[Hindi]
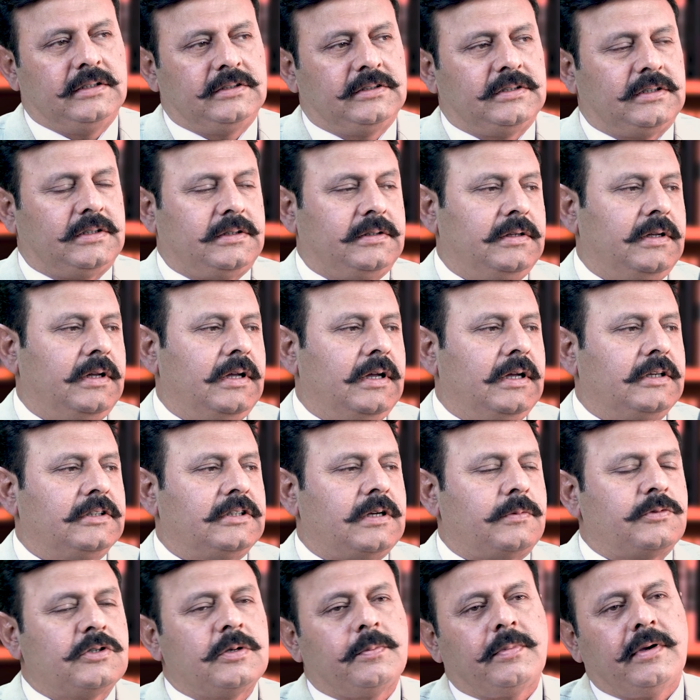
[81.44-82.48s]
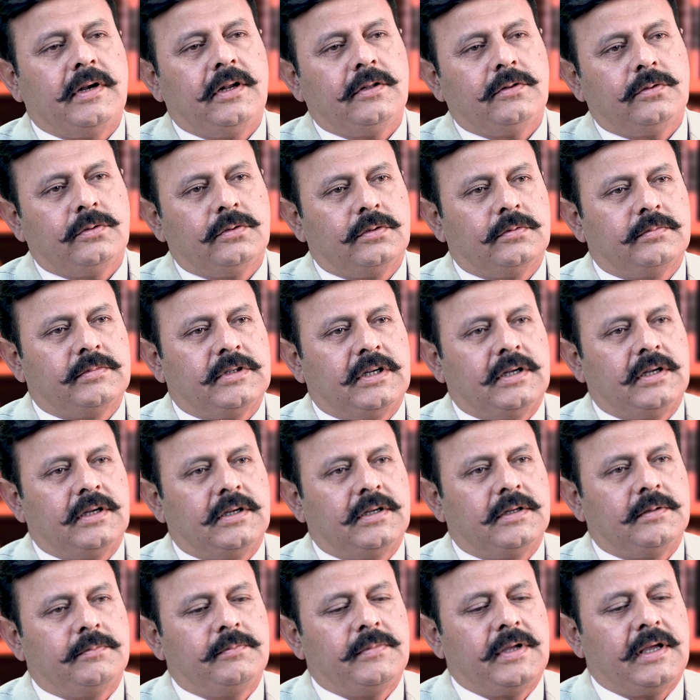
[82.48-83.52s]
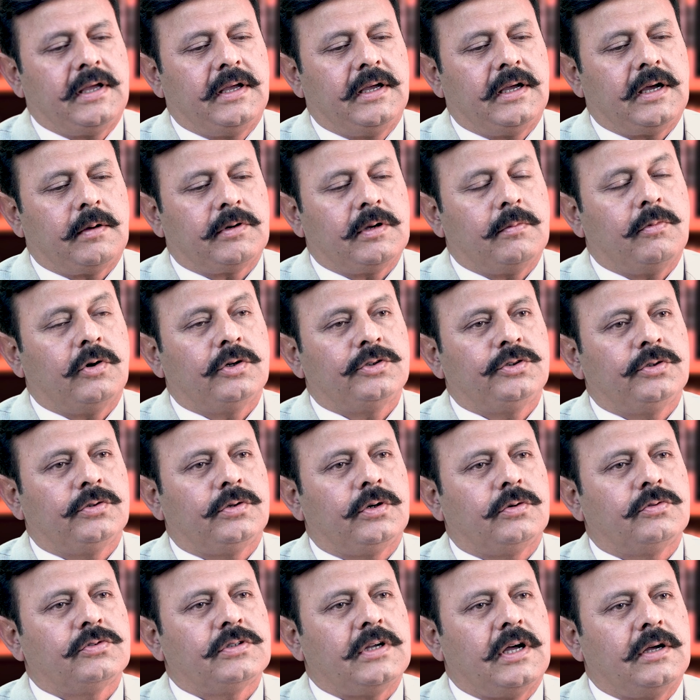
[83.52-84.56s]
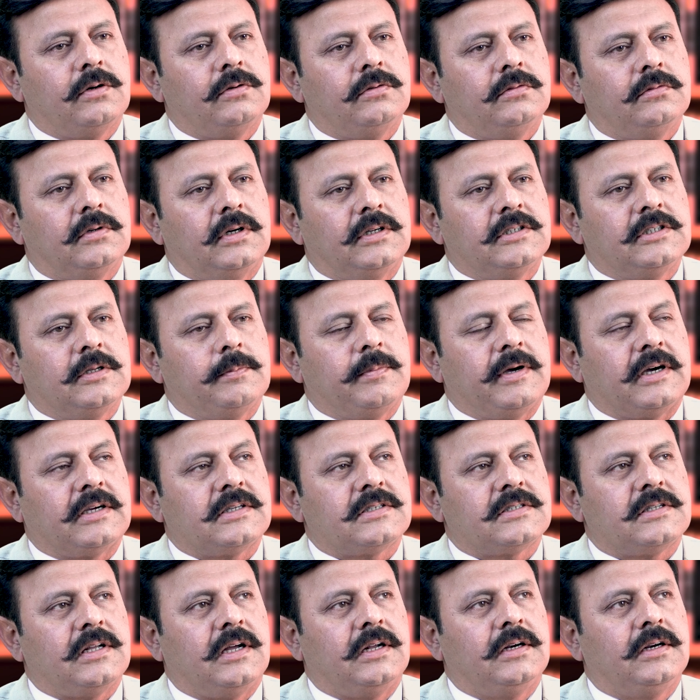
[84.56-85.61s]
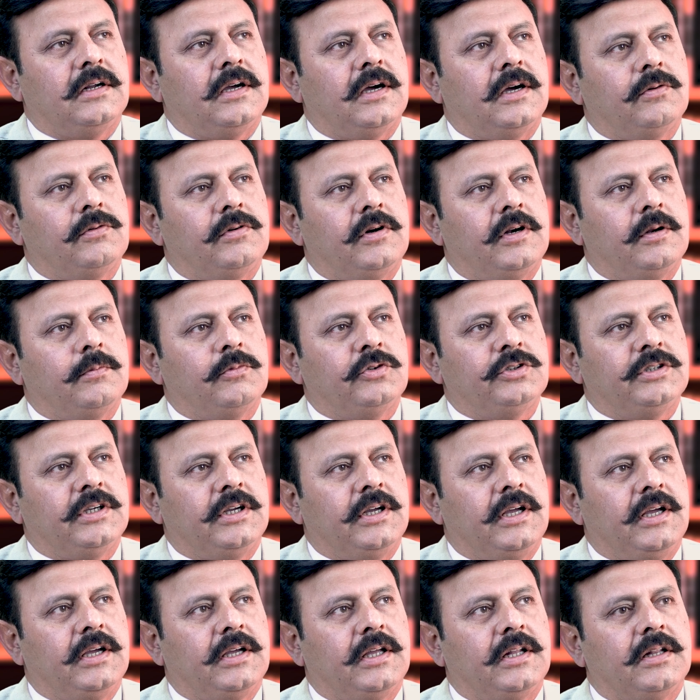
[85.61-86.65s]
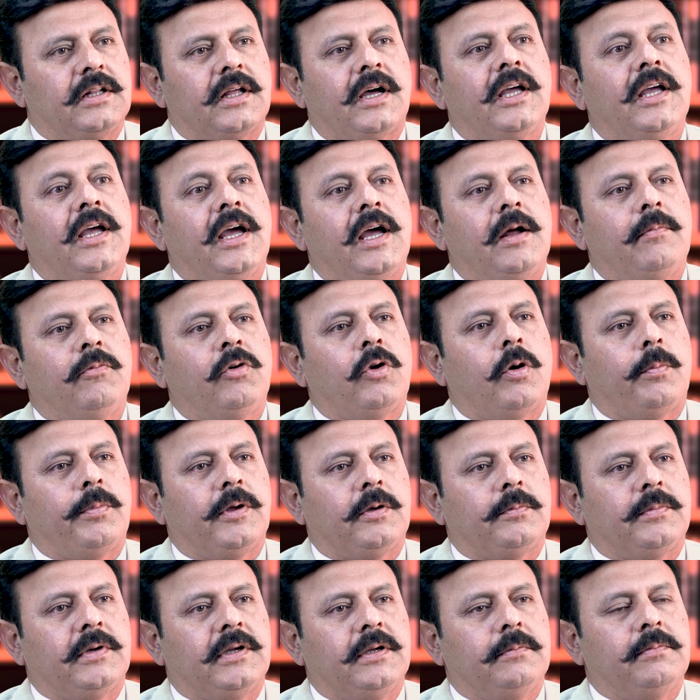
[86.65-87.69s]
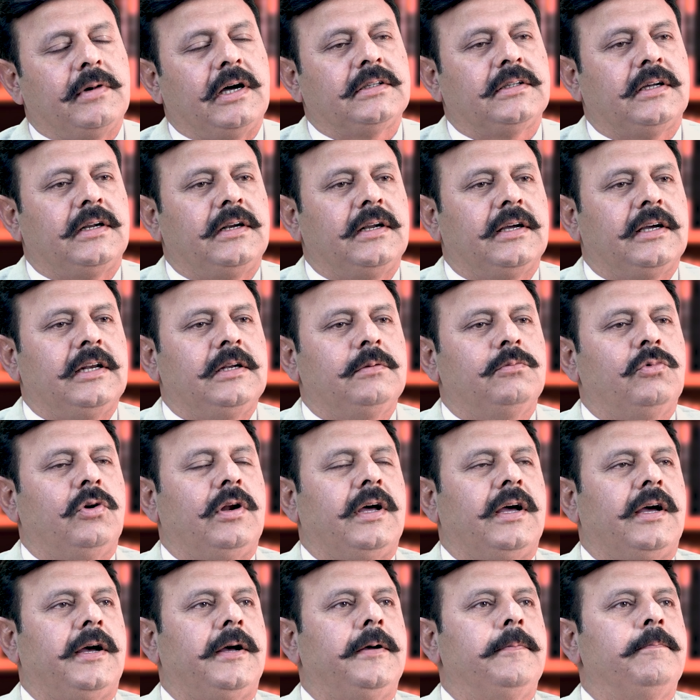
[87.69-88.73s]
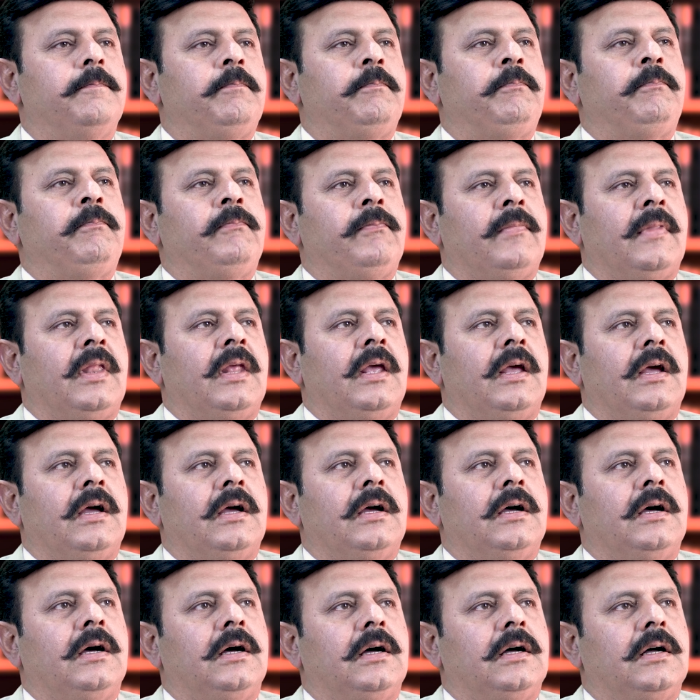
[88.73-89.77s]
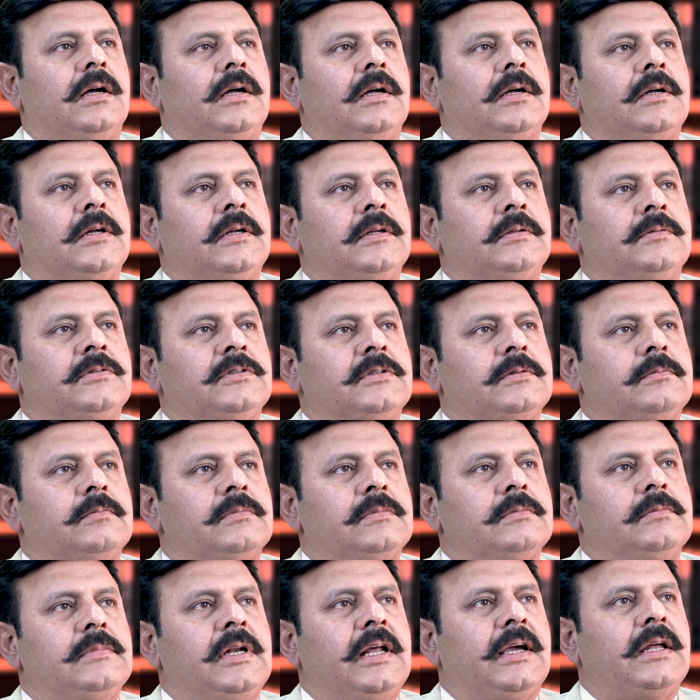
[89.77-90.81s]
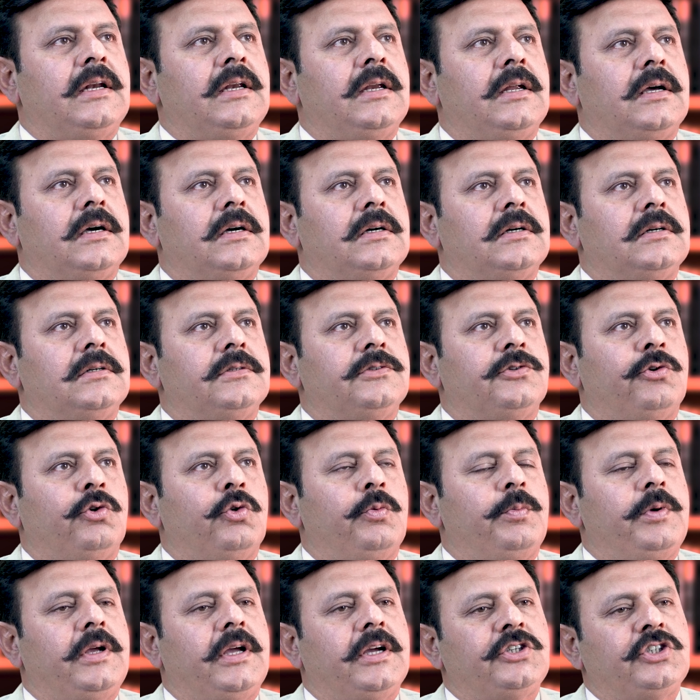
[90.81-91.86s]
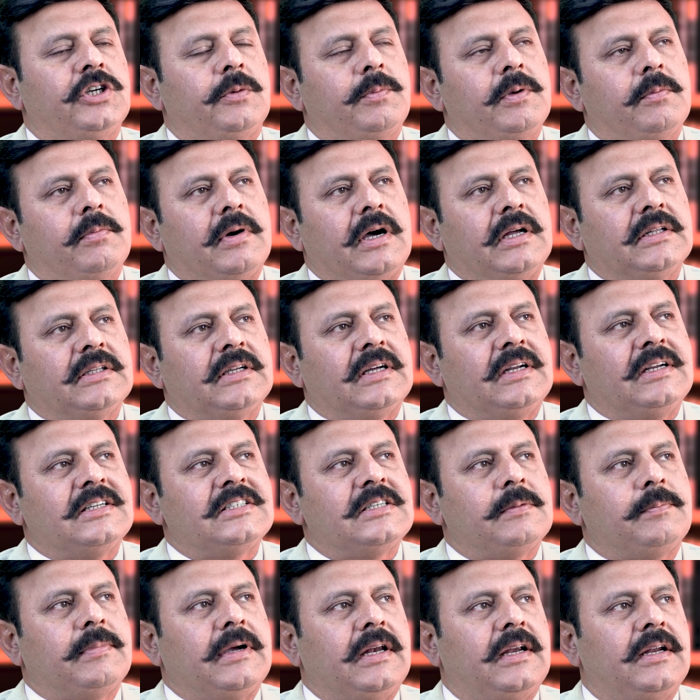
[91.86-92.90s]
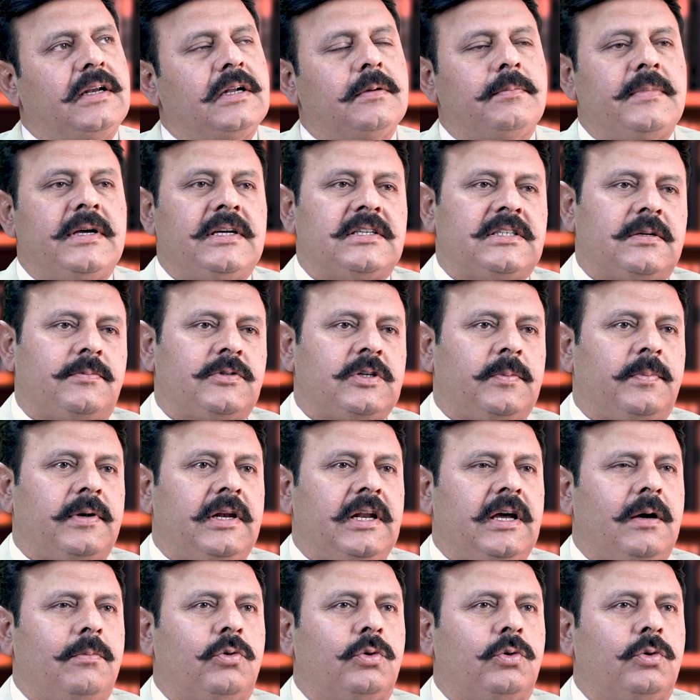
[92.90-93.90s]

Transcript: अच्छा सबसे पहले तो आ, मैं आपका बहुत शुक्रगुजार हूँ अर्ज़ पाकिस्तान का उन्होंने मुझे एक इंतहाई अहम टॉपिक पे बात करने के लिए बुलाया आ, लेकिन जनूबी एशिया पे बात करने से पहले ना मैं सबसे पहले